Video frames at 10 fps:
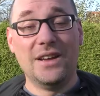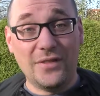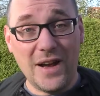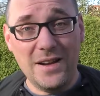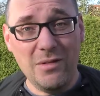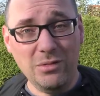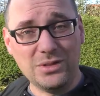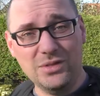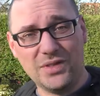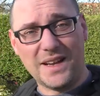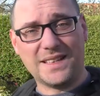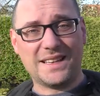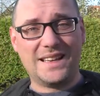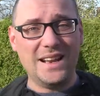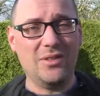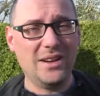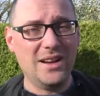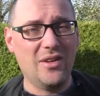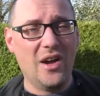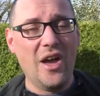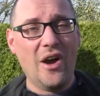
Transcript: Verlosungsfreitag, genau, genau.